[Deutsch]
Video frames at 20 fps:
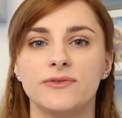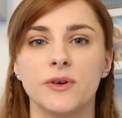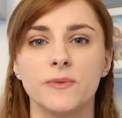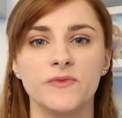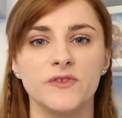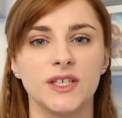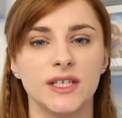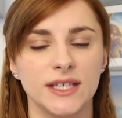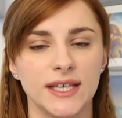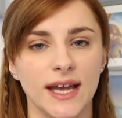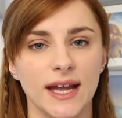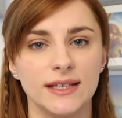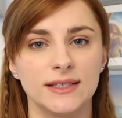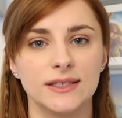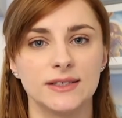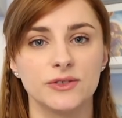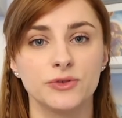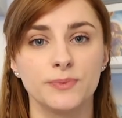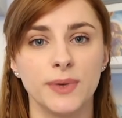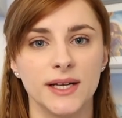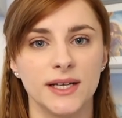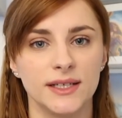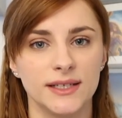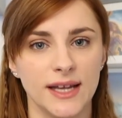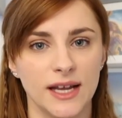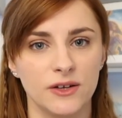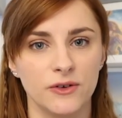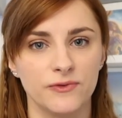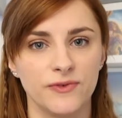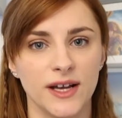50 Hertz Super
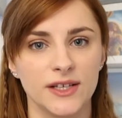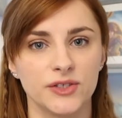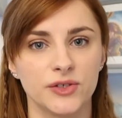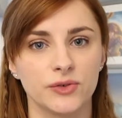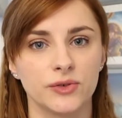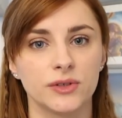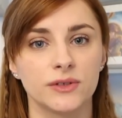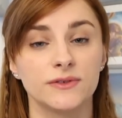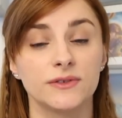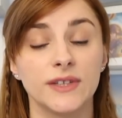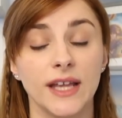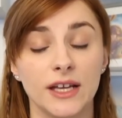Nintendo Fassung